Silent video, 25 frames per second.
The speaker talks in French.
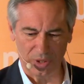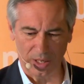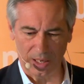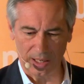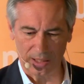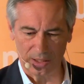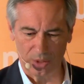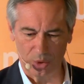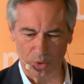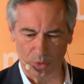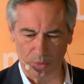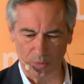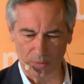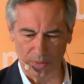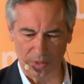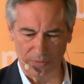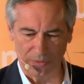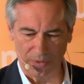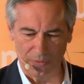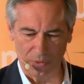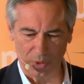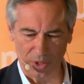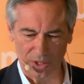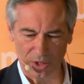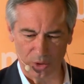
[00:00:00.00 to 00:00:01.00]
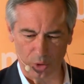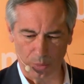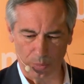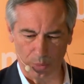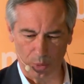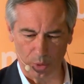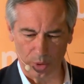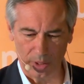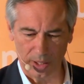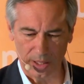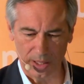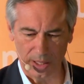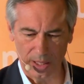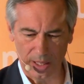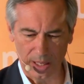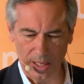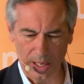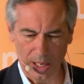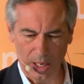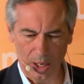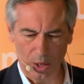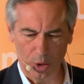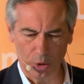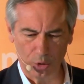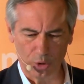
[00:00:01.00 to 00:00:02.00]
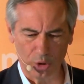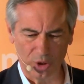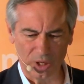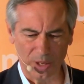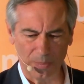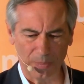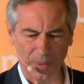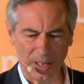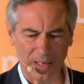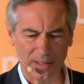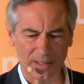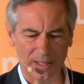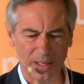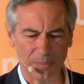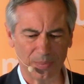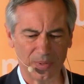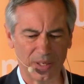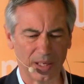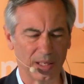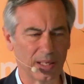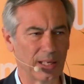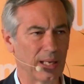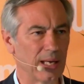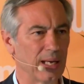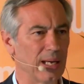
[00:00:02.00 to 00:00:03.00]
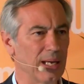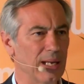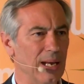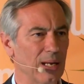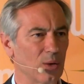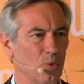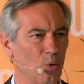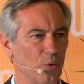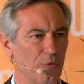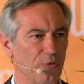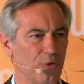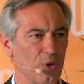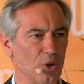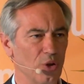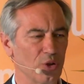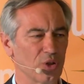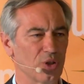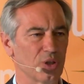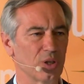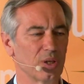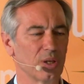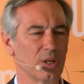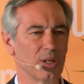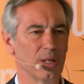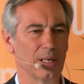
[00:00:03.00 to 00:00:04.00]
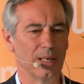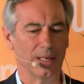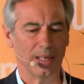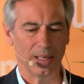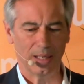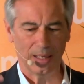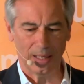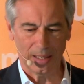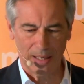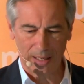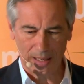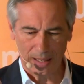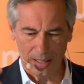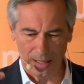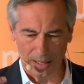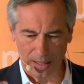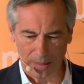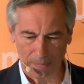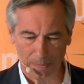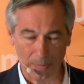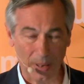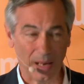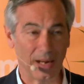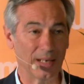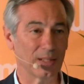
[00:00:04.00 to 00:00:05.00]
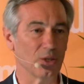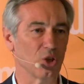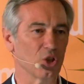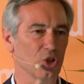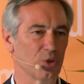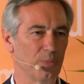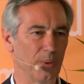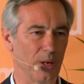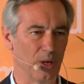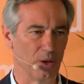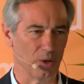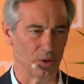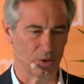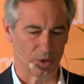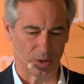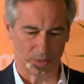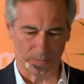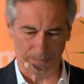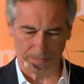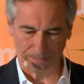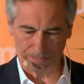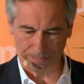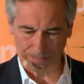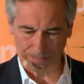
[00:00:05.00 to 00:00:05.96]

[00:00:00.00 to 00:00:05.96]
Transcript: à l'action et favorise le progrès, le deuxième principe, c'est créer la confiance par la transparence.